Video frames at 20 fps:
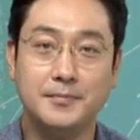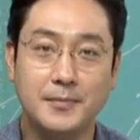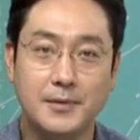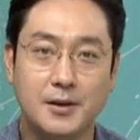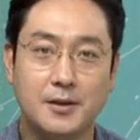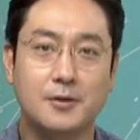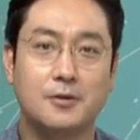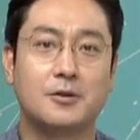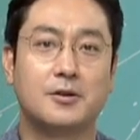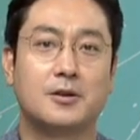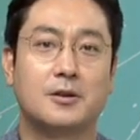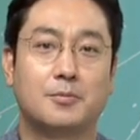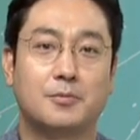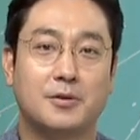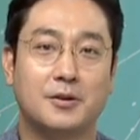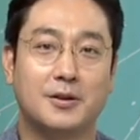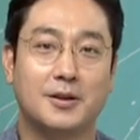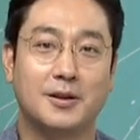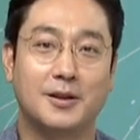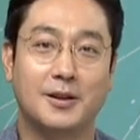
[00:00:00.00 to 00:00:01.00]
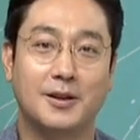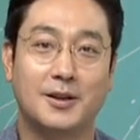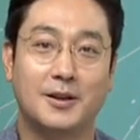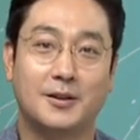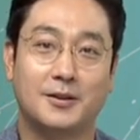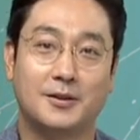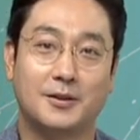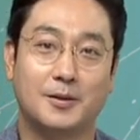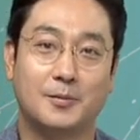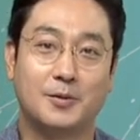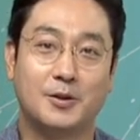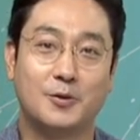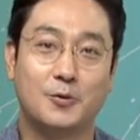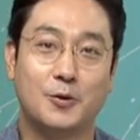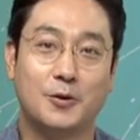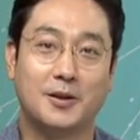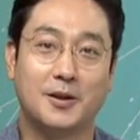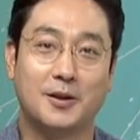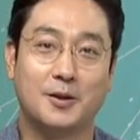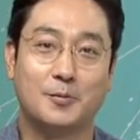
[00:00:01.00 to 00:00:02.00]
이런 기업들이 지금 뜨고
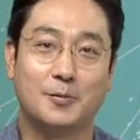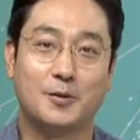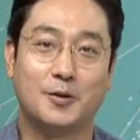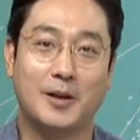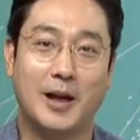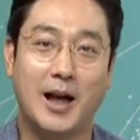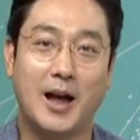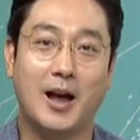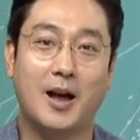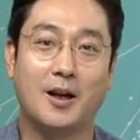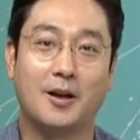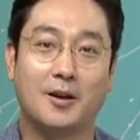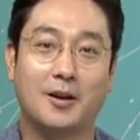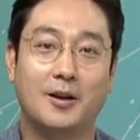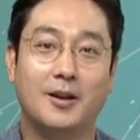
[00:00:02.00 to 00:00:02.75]
있다 이러면 아